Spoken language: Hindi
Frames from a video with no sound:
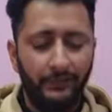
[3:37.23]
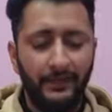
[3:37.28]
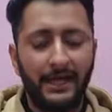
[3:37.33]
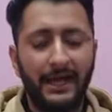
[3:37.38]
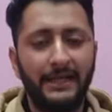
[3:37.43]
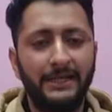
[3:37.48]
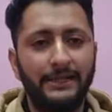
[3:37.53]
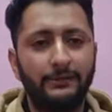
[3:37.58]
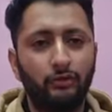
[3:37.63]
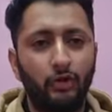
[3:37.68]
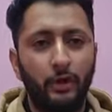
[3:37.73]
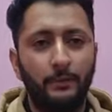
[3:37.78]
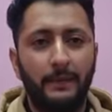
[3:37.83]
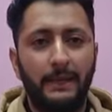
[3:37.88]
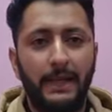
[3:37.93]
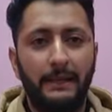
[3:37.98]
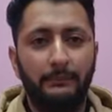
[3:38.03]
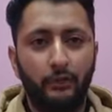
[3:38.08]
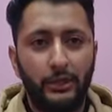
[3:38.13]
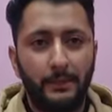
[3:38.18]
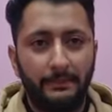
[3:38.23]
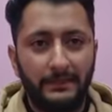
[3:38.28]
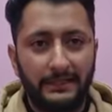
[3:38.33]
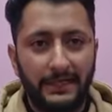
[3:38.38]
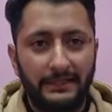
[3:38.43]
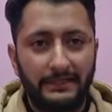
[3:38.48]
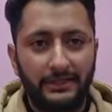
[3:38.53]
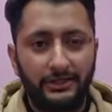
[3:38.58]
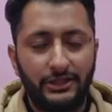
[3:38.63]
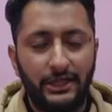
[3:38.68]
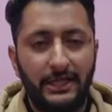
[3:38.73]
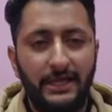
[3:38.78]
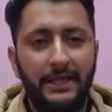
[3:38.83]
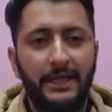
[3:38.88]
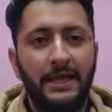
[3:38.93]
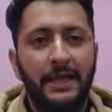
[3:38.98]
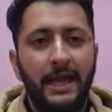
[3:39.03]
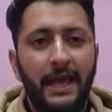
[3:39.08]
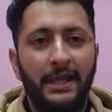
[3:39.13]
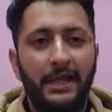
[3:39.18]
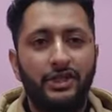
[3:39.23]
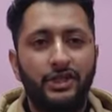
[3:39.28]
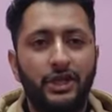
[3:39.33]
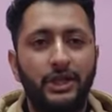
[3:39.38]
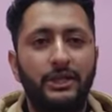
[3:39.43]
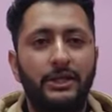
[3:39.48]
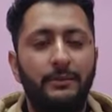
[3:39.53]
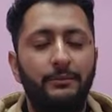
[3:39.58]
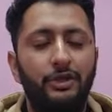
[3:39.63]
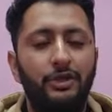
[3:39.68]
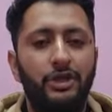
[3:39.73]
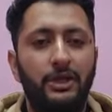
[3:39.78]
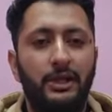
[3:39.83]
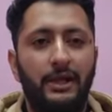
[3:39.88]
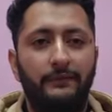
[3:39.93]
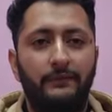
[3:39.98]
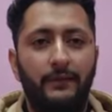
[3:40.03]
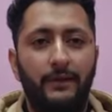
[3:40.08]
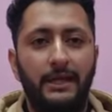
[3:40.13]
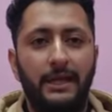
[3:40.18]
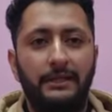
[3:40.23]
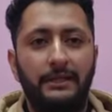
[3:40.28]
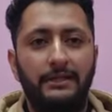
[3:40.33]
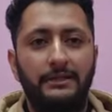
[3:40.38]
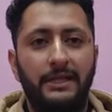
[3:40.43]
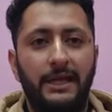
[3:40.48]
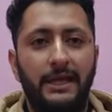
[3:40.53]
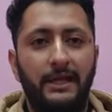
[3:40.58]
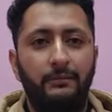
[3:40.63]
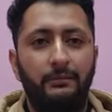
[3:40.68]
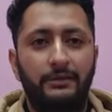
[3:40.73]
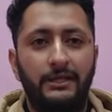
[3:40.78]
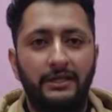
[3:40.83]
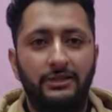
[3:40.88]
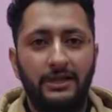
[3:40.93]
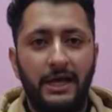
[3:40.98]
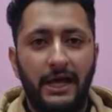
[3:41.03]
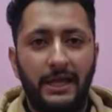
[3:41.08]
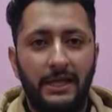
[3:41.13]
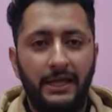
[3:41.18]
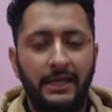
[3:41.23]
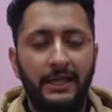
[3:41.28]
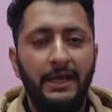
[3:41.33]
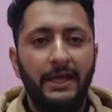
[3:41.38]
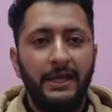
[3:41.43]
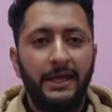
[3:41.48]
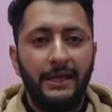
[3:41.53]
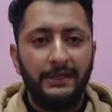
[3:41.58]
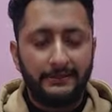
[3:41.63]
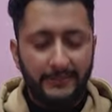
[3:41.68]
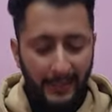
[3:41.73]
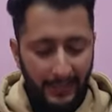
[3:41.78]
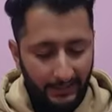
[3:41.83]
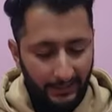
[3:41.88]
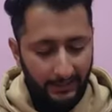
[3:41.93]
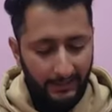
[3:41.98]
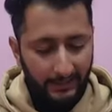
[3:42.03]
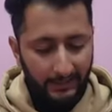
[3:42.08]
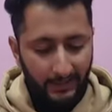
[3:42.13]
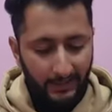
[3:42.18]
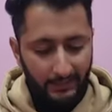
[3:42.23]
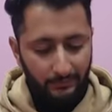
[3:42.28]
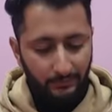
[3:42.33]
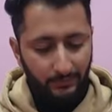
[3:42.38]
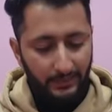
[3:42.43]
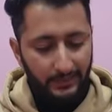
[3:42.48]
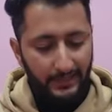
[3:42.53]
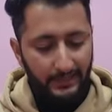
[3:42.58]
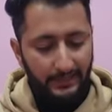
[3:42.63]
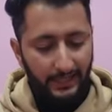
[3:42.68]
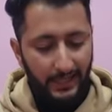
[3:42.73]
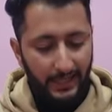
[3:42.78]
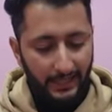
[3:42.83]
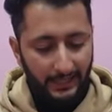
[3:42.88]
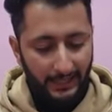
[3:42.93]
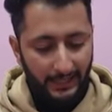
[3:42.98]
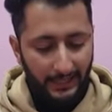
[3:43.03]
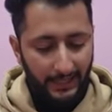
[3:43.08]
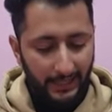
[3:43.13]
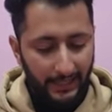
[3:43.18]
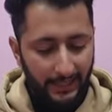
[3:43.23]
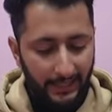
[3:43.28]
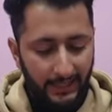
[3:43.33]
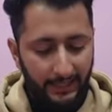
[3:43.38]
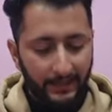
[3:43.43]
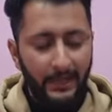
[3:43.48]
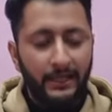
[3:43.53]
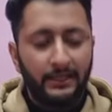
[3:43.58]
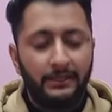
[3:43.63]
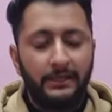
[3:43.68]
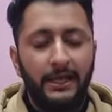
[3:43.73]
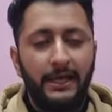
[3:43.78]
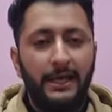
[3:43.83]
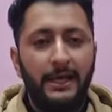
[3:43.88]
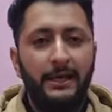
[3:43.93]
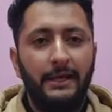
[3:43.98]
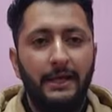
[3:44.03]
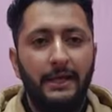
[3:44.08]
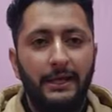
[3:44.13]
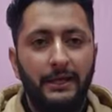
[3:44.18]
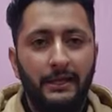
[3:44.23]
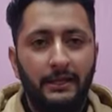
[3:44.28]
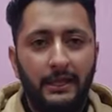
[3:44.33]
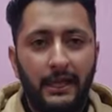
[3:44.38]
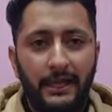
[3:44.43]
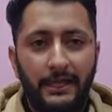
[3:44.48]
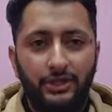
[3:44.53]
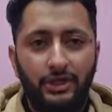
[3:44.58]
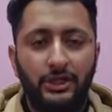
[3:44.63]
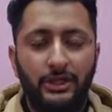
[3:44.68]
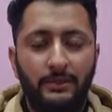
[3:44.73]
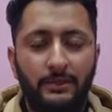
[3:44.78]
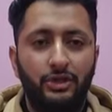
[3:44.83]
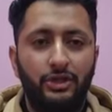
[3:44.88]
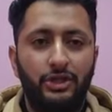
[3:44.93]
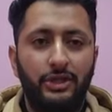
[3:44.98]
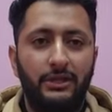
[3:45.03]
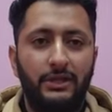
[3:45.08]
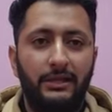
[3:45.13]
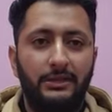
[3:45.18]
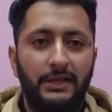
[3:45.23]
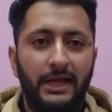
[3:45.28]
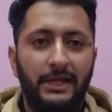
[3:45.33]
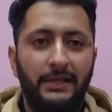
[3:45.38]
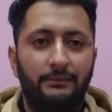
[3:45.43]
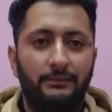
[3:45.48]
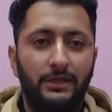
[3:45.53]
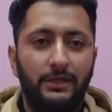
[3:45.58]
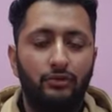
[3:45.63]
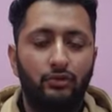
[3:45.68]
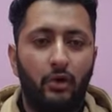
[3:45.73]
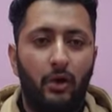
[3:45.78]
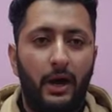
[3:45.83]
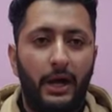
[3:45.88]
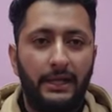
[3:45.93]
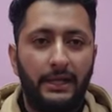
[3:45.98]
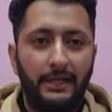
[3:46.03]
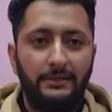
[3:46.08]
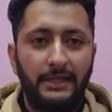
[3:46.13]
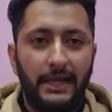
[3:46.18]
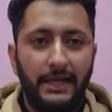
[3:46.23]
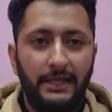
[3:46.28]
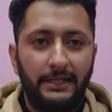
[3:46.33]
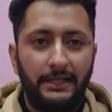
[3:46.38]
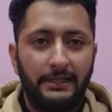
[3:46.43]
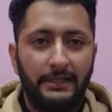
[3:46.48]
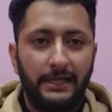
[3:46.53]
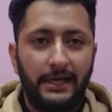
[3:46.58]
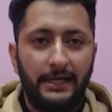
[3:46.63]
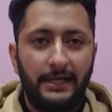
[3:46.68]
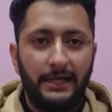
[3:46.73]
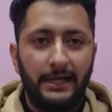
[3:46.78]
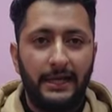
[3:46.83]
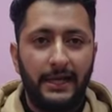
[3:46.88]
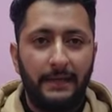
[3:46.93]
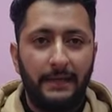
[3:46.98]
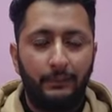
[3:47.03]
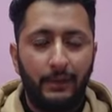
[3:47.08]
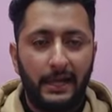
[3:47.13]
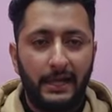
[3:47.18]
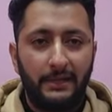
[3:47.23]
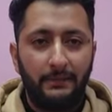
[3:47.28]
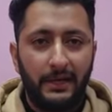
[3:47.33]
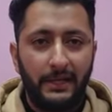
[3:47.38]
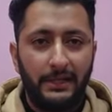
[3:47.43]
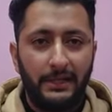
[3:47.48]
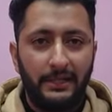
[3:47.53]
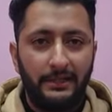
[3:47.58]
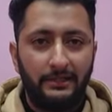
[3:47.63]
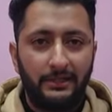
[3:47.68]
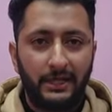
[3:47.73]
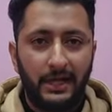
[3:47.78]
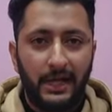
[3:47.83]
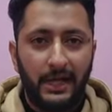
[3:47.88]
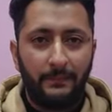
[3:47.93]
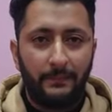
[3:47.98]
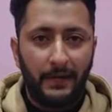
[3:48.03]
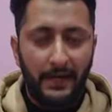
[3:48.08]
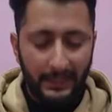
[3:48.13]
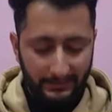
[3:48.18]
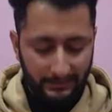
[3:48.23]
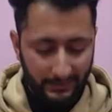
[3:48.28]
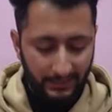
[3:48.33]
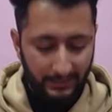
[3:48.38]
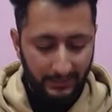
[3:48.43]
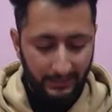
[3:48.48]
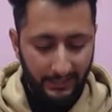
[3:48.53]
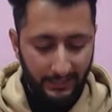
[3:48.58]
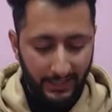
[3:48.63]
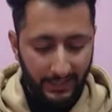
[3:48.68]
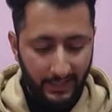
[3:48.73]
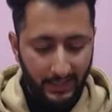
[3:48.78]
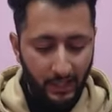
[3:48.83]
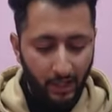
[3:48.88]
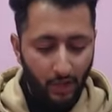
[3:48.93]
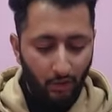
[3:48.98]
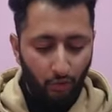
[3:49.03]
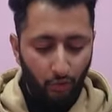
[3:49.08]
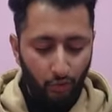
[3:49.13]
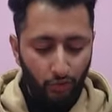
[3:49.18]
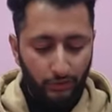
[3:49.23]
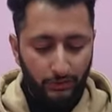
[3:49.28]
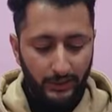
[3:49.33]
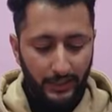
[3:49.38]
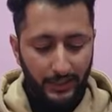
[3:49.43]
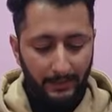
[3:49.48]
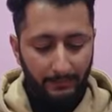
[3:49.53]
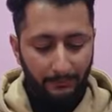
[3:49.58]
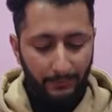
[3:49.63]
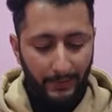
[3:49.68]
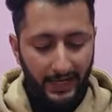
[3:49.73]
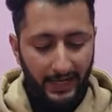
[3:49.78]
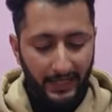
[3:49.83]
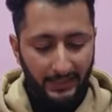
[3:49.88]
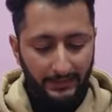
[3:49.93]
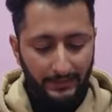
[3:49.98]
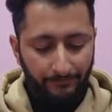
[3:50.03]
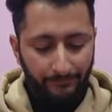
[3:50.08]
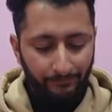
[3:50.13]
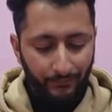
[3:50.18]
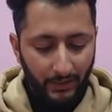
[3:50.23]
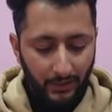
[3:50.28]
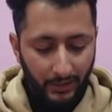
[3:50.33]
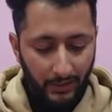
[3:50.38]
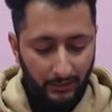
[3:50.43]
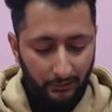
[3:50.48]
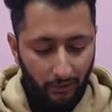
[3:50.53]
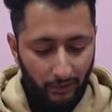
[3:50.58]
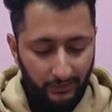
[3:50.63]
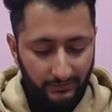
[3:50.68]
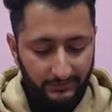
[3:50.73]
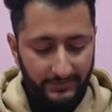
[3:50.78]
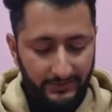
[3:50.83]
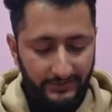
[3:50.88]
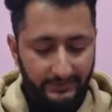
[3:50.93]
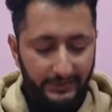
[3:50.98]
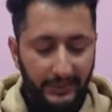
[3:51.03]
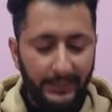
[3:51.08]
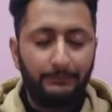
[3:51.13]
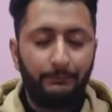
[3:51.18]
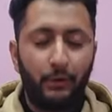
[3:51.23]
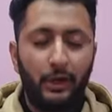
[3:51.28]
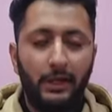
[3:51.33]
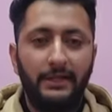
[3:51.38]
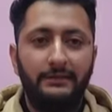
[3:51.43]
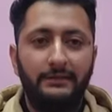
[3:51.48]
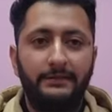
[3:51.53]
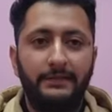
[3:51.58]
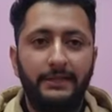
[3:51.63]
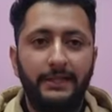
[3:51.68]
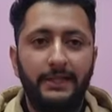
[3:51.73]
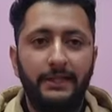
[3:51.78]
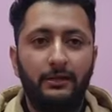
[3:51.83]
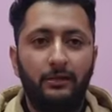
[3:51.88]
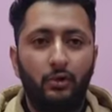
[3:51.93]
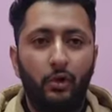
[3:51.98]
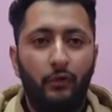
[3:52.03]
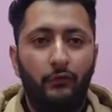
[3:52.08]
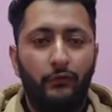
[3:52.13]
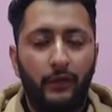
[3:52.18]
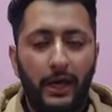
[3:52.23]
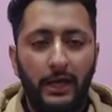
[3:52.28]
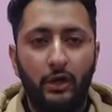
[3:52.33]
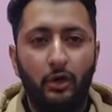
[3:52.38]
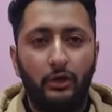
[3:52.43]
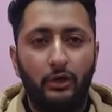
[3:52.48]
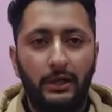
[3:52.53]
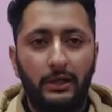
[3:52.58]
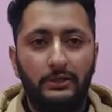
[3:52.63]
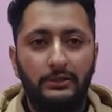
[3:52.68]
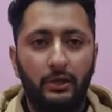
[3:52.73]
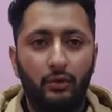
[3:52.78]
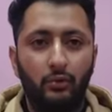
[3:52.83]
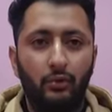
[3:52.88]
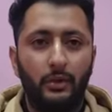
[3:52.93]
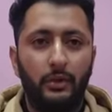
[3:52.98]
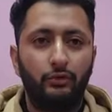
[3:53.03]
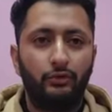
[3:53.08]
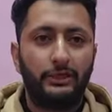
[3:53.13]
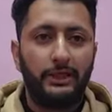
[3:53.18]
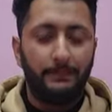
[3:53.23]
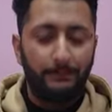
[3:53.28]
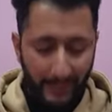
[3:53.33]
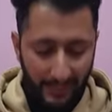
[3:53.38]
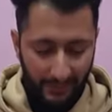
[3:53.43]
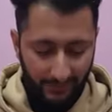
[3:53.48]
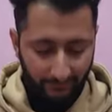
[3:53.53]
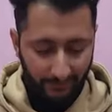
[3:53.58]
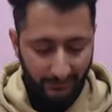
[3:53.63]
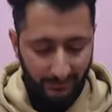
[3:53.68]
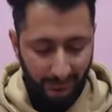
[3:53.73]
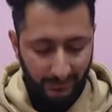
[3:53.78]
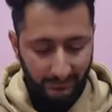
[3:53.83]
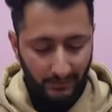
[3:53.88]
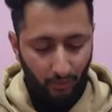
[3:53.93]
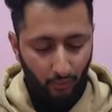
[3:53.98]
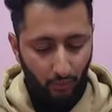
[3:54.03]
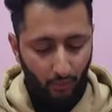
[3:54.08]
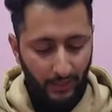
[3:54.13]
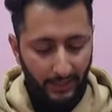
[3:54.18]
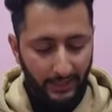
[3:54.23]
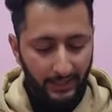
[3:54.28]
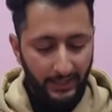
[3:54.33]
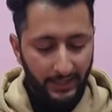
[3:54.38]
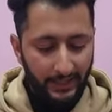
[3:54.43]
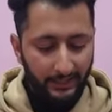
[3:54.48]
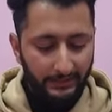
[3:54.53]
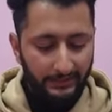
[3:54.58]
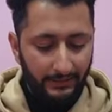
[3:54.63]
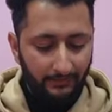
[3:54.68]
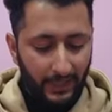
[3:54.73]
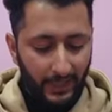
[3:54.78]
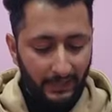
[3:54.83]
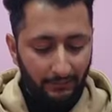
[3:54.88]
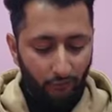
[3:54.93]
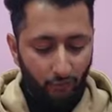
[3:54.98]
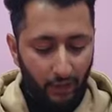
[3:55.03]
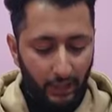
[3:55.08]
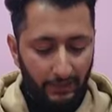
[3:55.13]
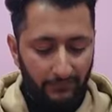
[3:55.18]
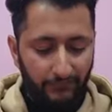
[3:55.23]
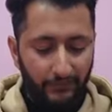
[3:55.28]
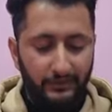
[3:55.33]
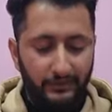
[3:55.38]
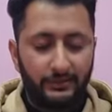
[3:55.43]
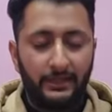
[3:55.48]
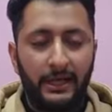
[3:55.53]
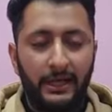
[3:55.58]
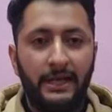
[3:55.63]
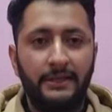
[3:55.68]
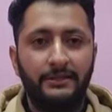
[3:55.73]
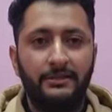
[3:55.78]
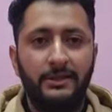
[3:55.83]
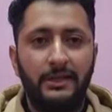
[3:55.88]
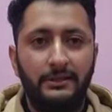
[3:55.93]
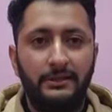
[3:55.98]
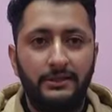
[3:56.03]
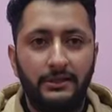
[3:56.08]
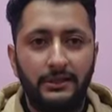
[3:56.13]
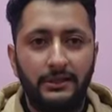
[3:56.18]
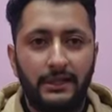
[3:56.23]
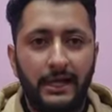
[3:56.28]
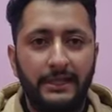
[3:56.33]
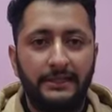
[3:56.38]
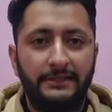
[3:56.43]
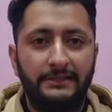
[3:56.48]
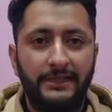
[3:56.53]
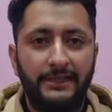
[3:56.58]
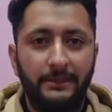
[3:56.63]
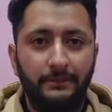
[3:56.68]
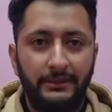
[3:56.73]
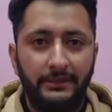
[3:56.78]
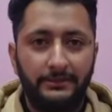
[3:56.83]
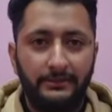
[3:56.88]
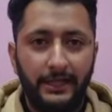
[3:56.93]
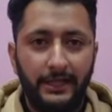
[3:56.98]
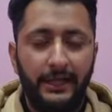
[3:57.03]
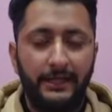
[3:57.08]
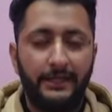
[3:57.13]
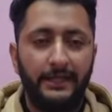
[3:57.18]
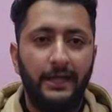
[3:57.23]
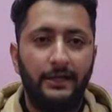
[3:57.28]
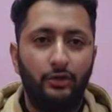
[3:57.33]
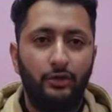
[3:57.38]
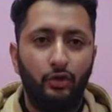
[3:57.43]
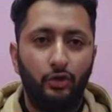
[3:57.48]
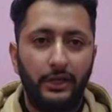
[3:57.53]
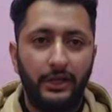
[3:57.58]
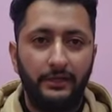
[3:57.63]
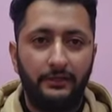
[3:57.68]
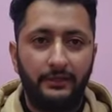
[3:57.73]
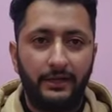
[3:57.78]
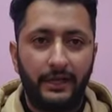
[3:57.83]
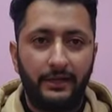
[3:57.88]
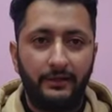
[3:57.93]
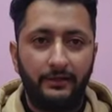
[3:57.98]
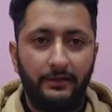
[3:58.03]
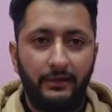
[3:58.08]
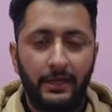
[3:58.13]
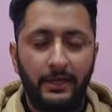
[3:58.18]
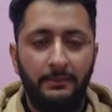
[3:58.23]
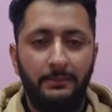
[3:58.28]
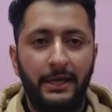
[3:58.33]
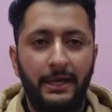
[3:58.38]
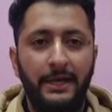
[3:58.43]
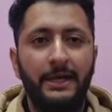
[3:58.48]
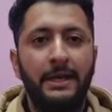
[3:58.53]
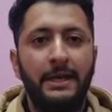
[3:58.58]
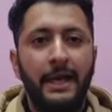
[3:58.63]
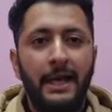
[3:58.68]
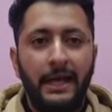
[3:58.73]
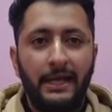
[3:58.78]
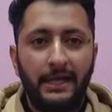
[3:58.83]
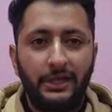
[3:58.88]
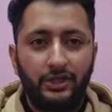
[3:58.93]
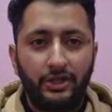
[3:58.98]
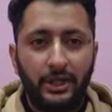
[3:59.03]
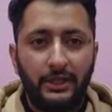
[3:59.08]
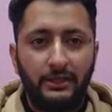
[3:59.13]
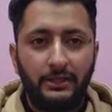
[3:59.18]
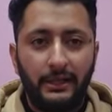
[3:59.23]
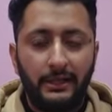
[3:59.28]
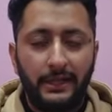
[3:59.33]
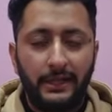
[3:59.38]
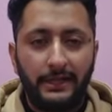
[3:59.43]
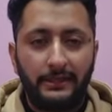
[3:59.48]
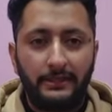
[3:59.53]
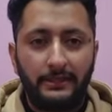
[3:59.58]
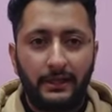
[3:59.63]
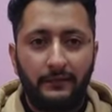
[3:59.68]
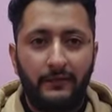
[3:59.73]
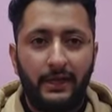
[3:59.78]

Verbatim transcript: फिलहाल के तौर पर आपको ये बताते चलें इलेक्शन कमीशन ऑफ इंडिया की जानब से जारी एक तहरीरी खत में ये कहा गया है कि इलेक्शन कमीशन की जानब से जो ऑर्डर जारी किया गया है पार्लिमानी इंतबात के लिए उसके बाद कंसिस्टेंट पॉलिसी को फॉलो करते हुए उसकी पैरवी करते हुए तमाम वो ऑफिसरान जिन जिनका किसी भी स्टेट या यूनियन टेरिटरी में इलेक्शन कंडक्ट